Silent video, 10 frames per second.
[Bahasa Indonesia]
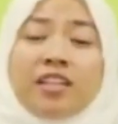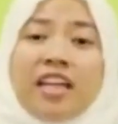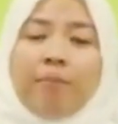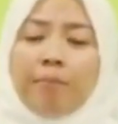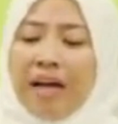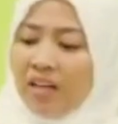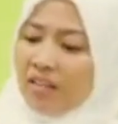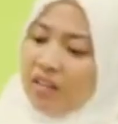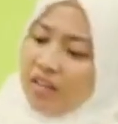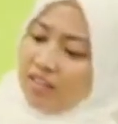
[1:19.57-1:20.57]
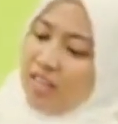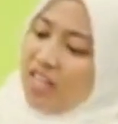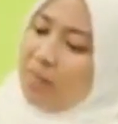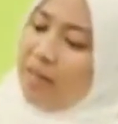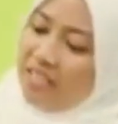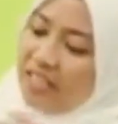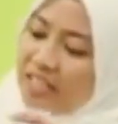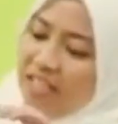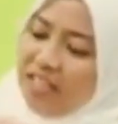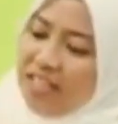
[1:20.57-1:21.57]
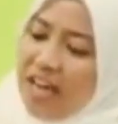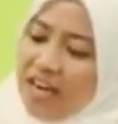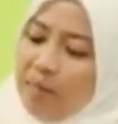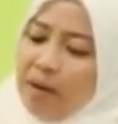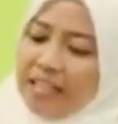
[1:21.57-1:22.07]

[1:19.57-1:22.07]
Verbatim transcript: seperti apa jadi di masker ini ada